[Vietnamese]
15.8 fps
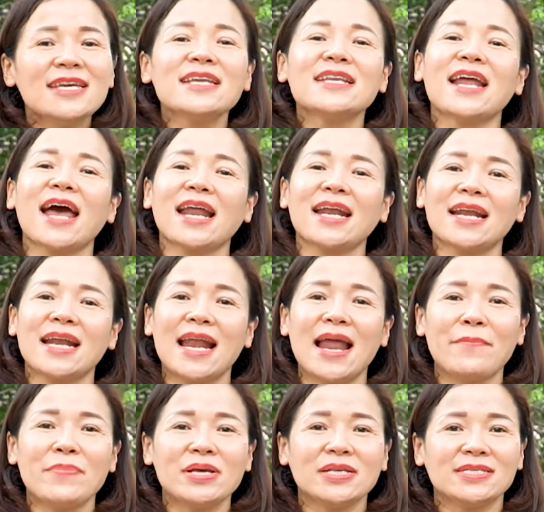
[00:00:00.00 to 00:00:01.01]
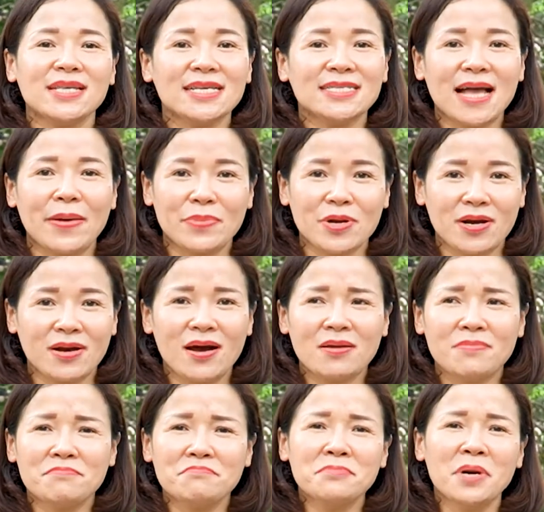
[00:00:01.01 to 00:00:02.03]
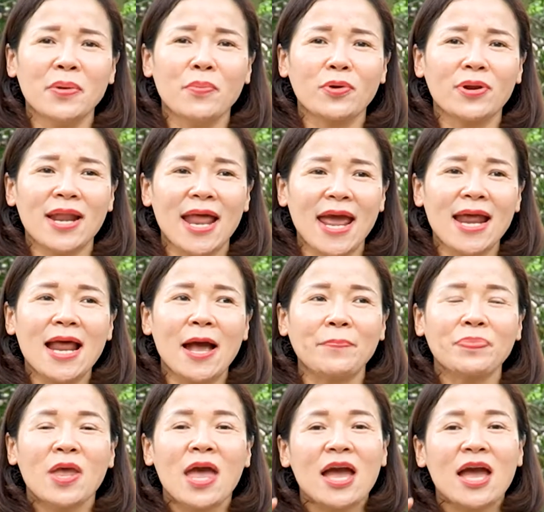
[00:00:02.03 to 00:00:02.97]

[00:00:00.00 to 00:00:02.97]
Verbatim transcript: nhịn ăn là mình sẽ giảm được cân bởi một lẽ là